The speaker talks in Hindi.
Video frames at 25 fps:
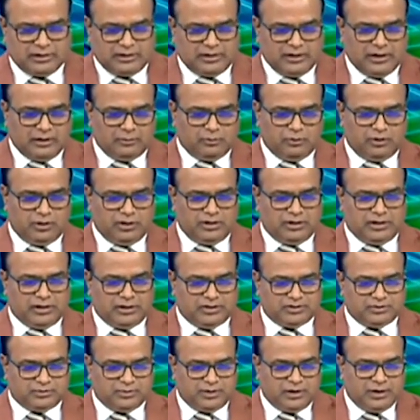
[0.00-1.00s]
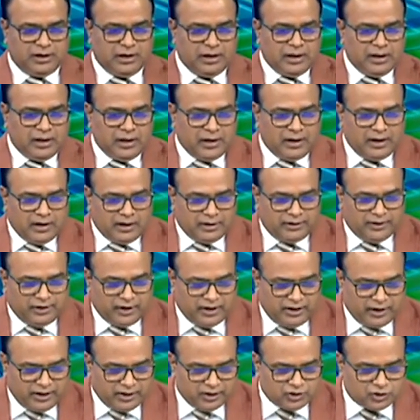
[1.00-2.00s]
क्या बोला जाए इसमें
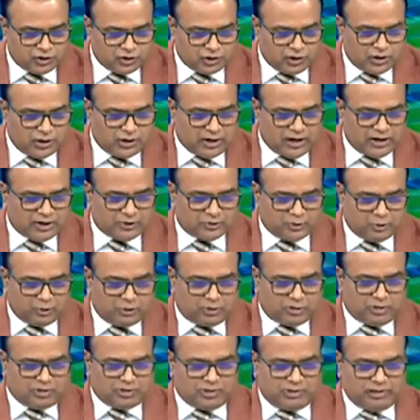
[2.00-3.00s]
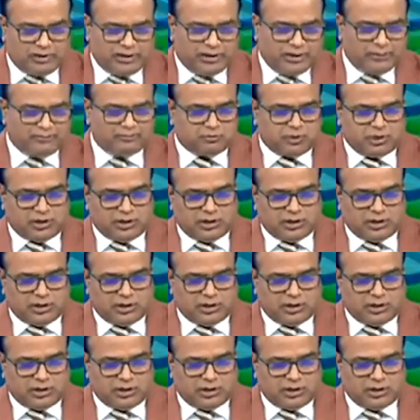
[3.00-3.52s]
नीलेश राजपूत का सवाल है